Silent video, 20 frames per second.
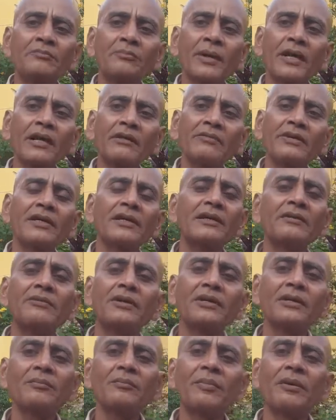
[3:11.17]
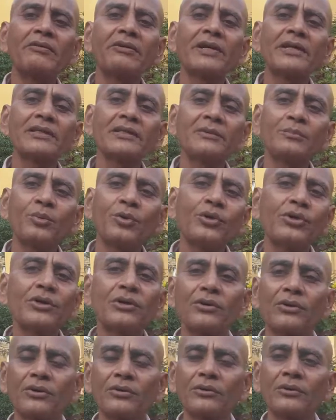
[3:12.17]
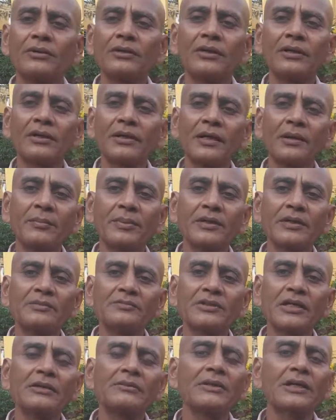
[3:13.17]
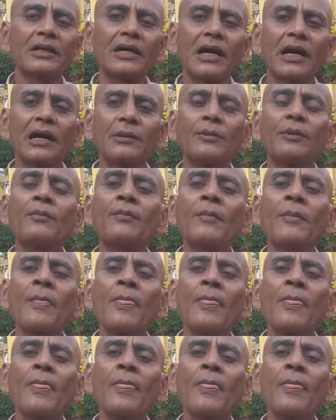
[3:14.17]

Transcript: பரவி இருக்க வேண்டும் பவர் இடத்துக்கு போயிருக்கணும் இனப்பெருக்கம் செய்வதற்காகவும்